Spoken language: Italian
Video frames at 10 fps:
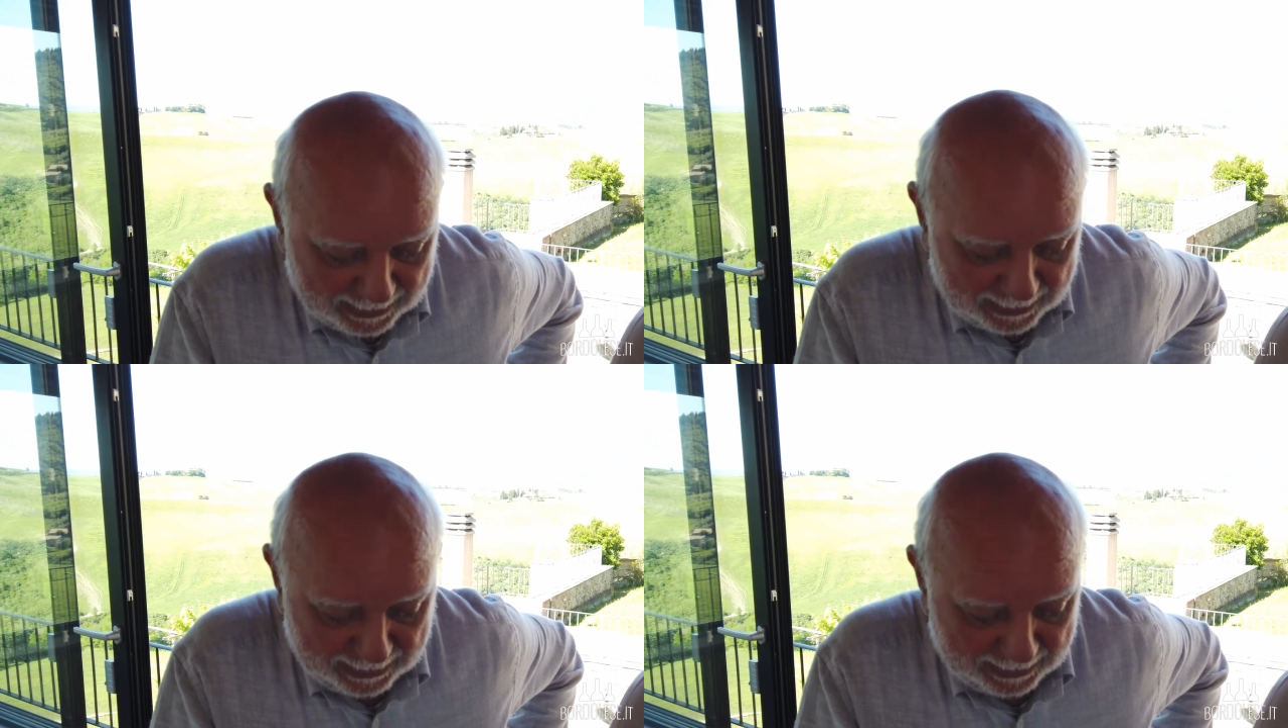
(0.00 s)

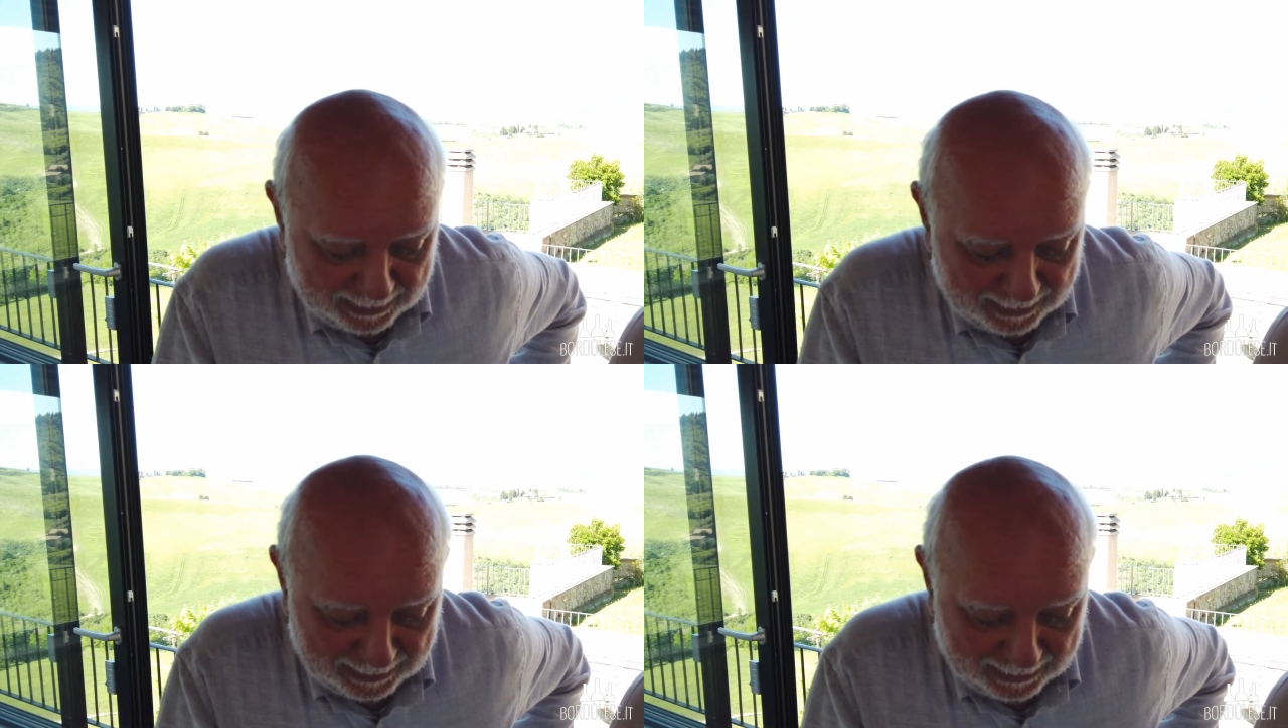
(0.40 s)
lì
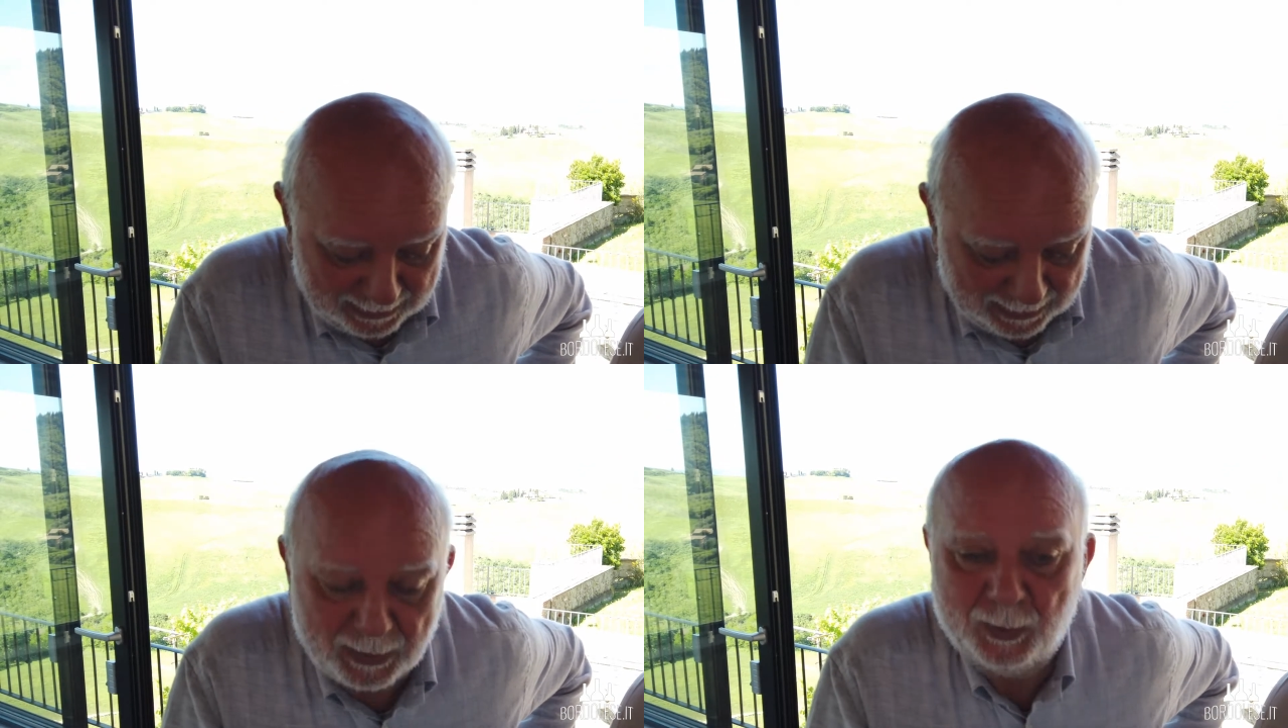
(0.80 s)

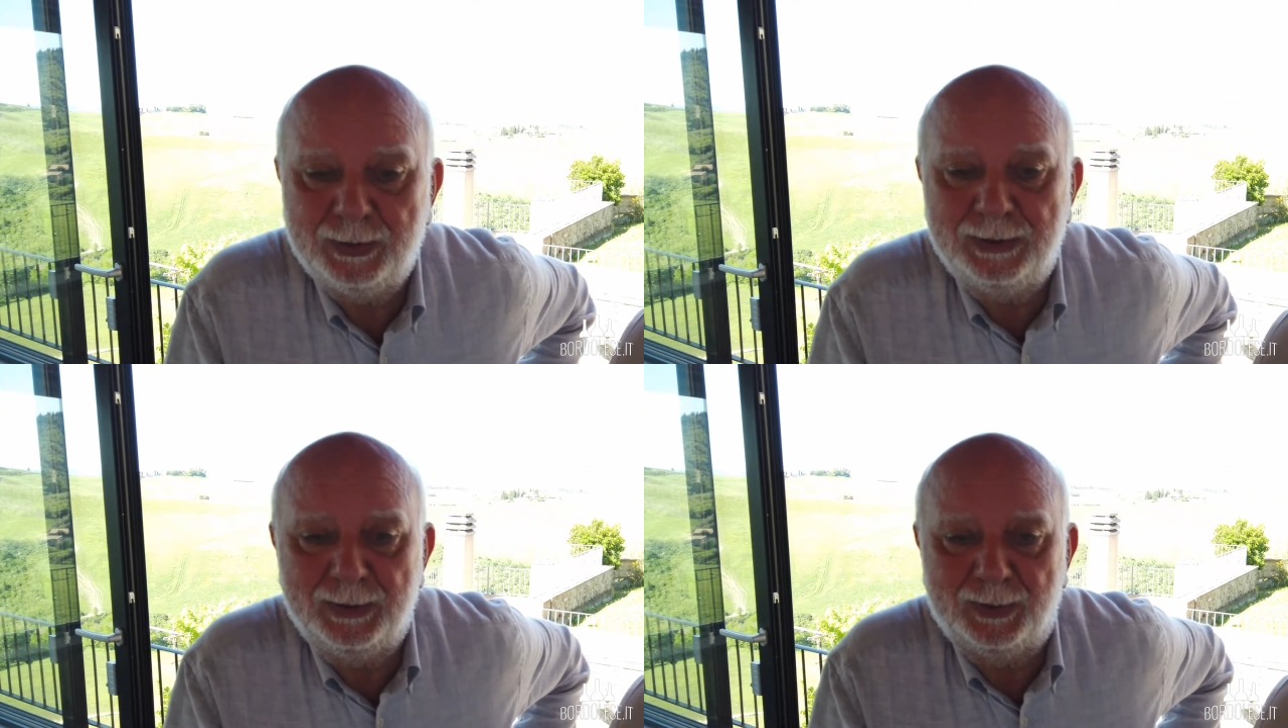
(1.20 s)
eh, le
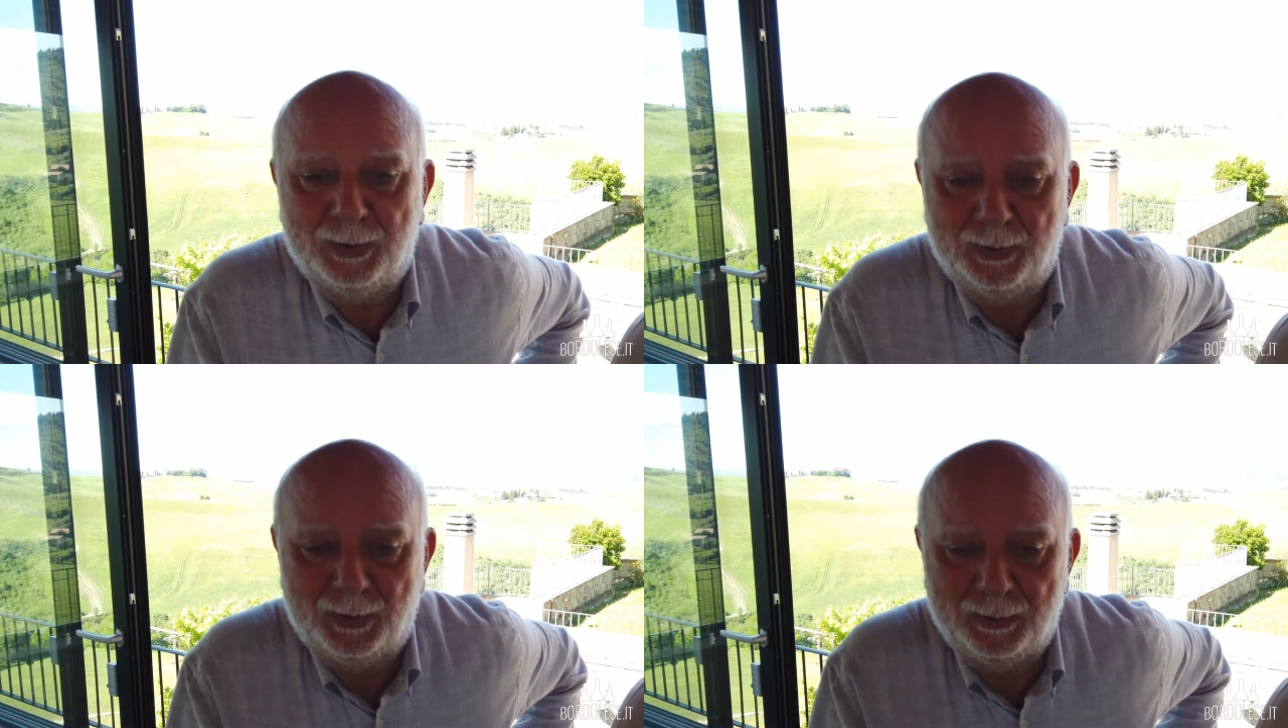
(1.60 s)
cose si
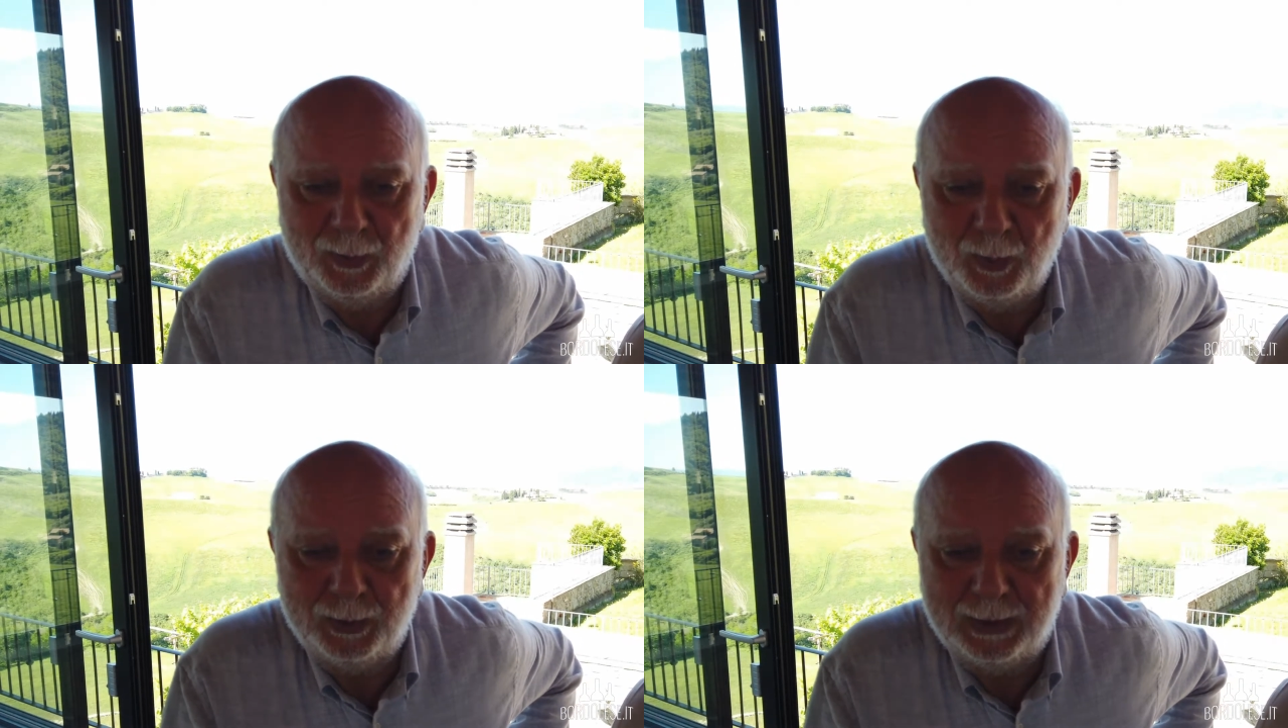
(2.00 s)
sono
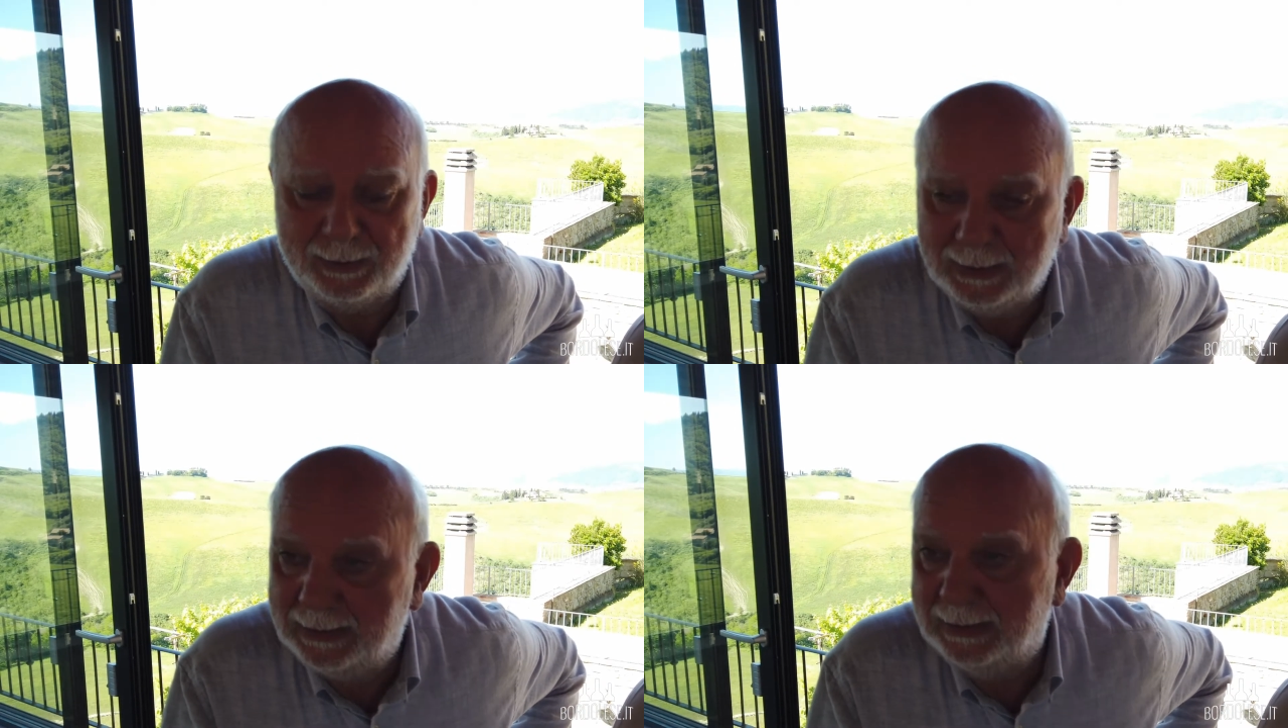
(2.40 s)

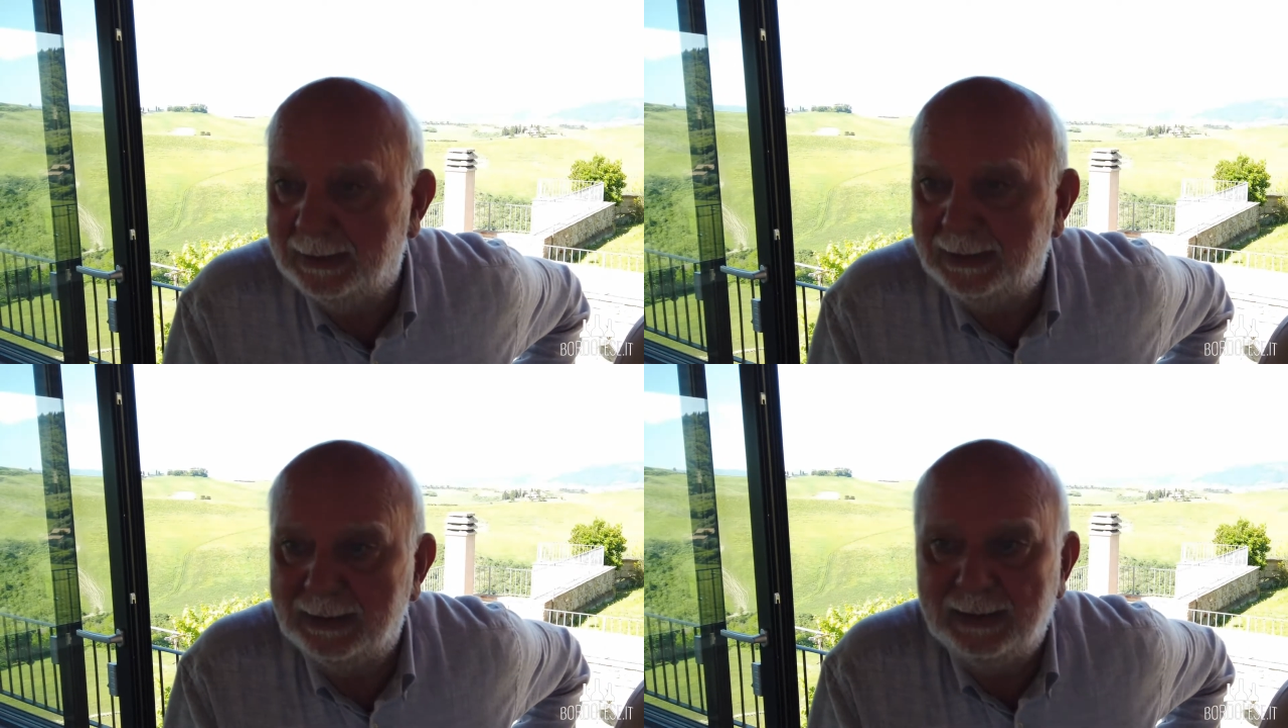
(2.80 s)
evolute,
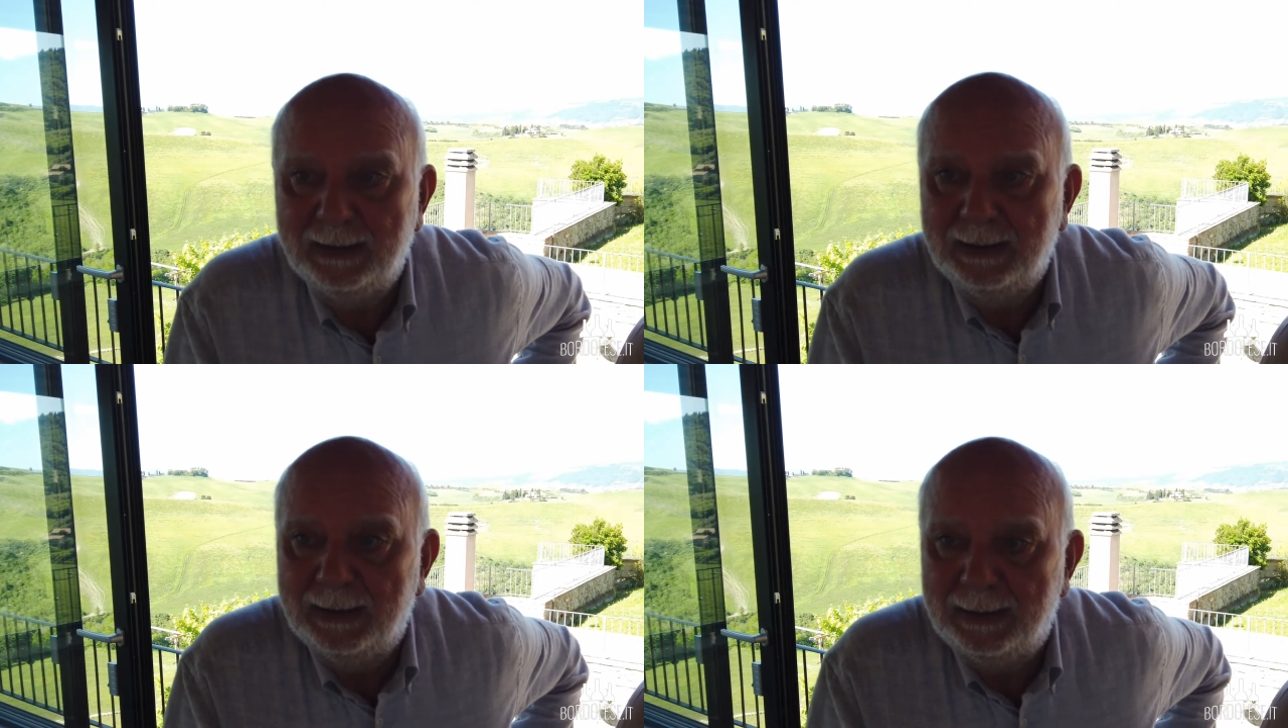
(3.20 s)
quindi